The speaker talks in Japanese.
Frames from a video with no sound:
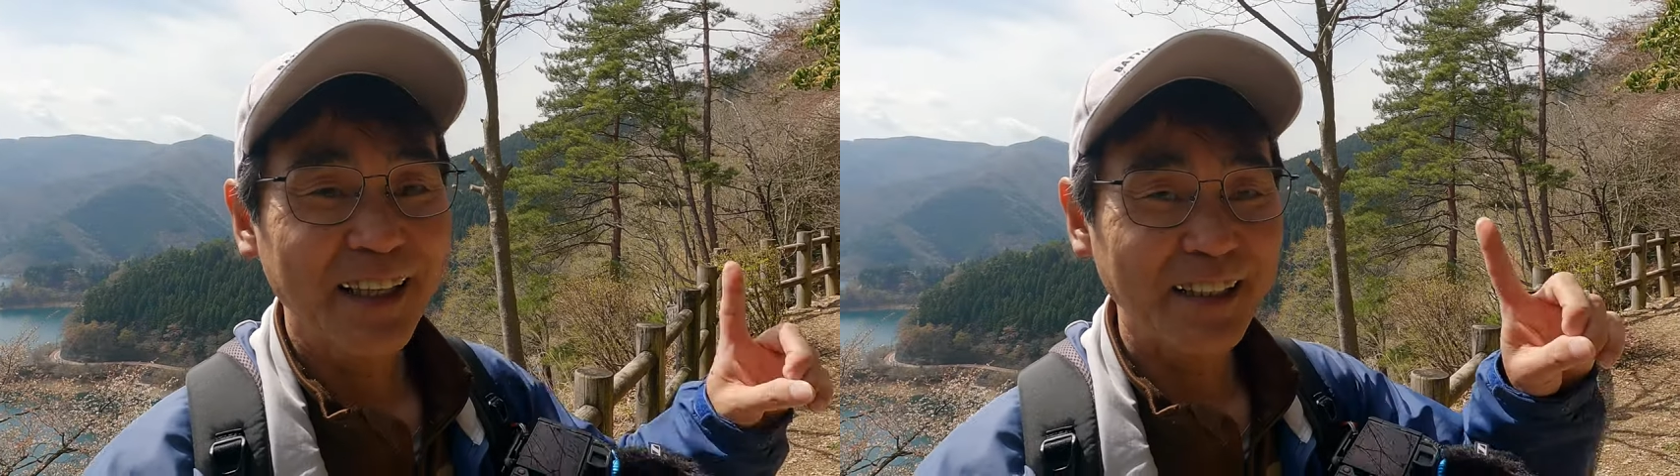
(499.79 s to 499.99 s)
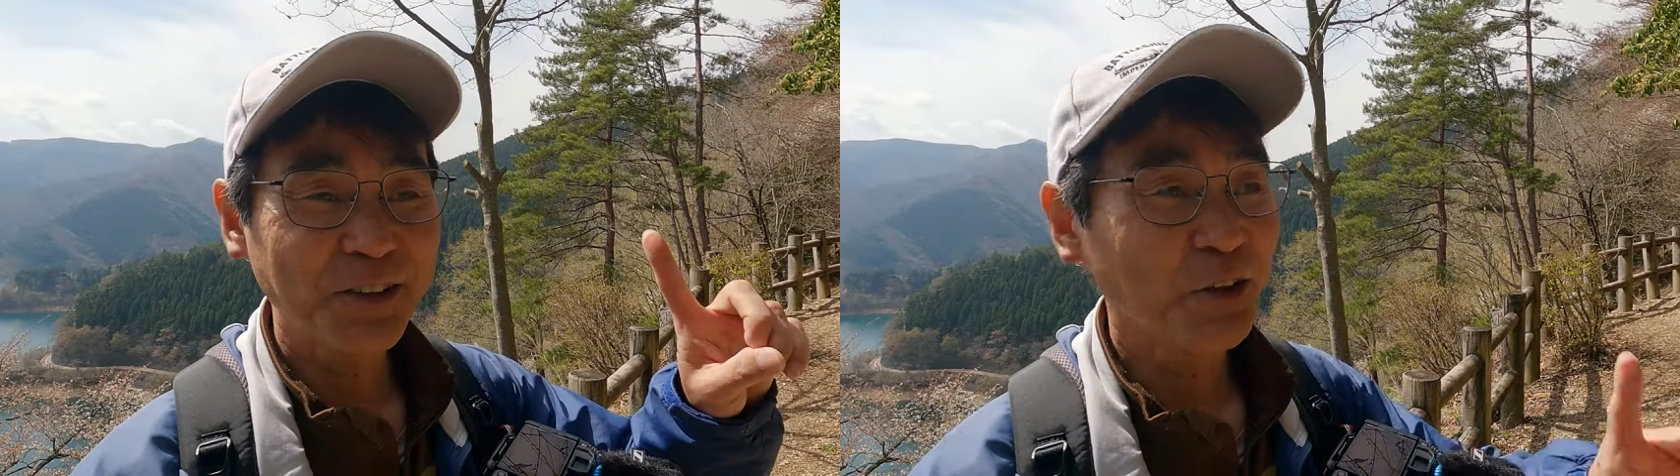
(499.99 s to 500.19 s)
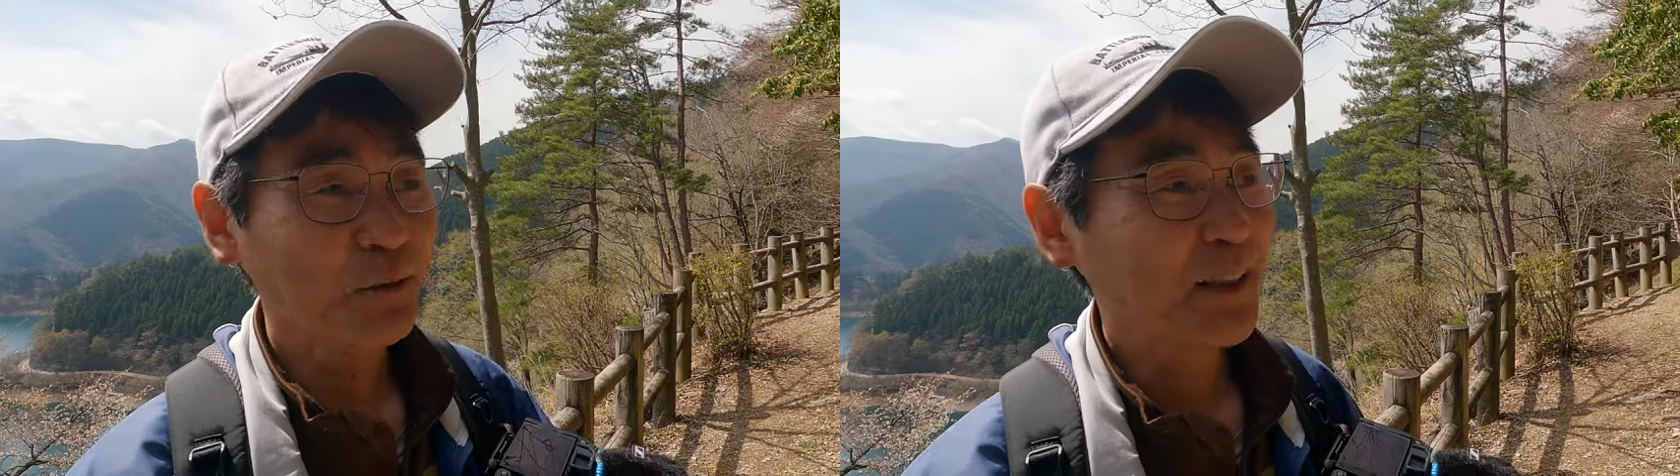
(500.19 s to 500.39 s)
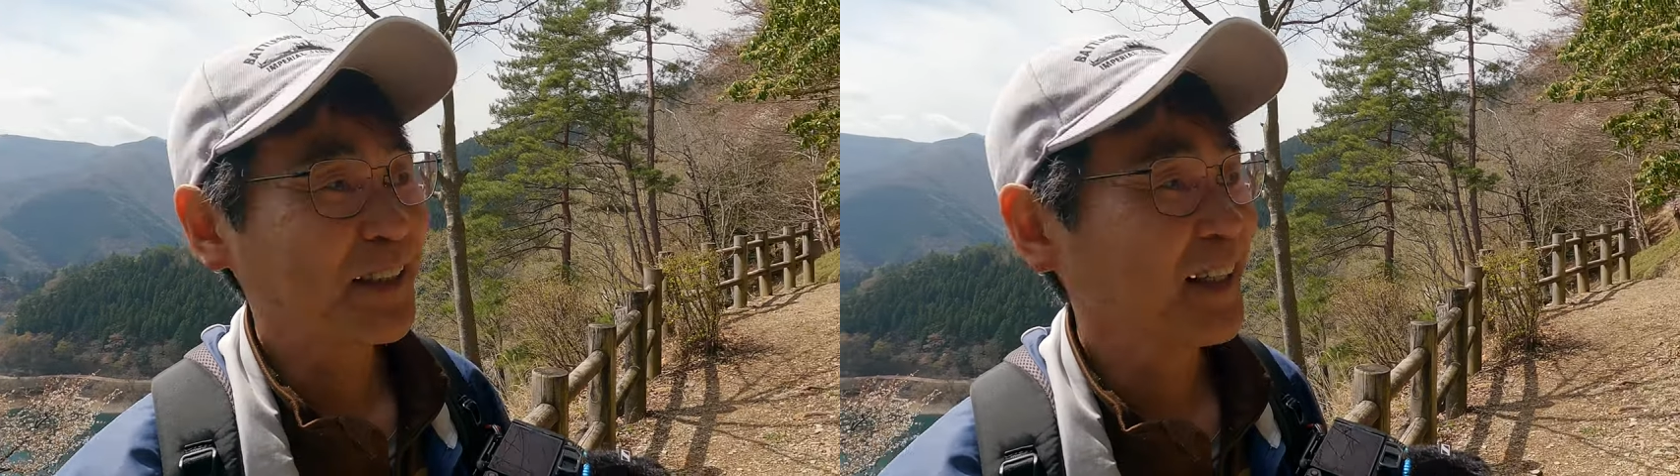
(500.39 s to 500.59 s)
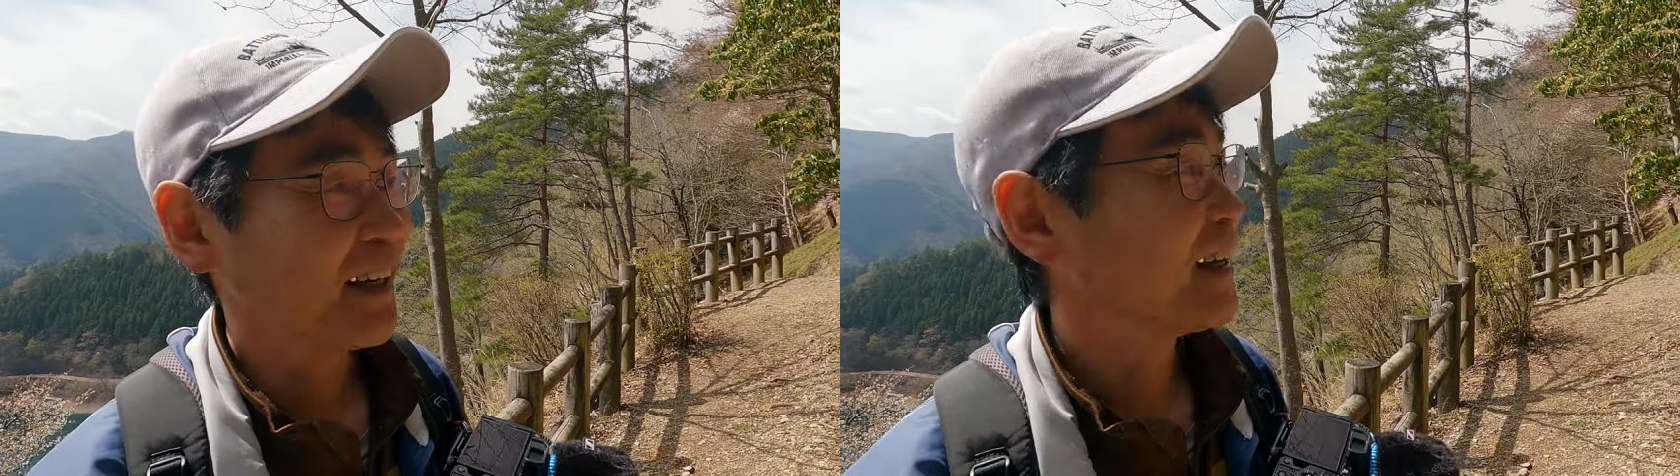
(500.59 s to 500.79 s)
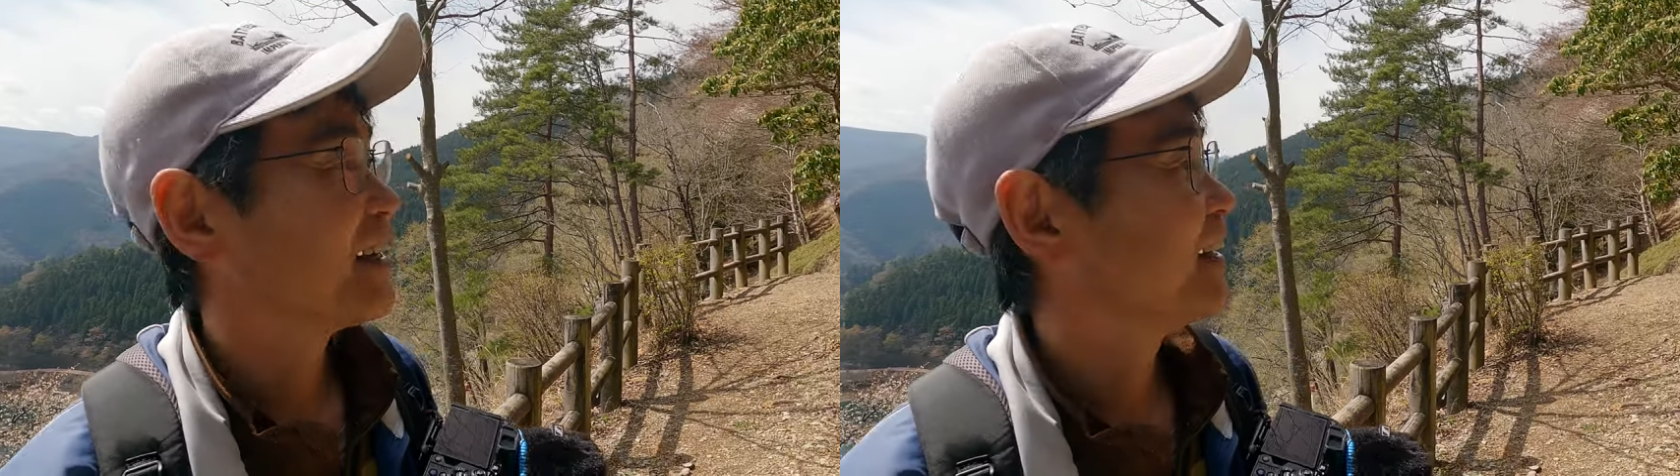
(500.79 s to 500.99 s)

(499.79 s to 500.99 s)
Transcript: 一頭いましたね、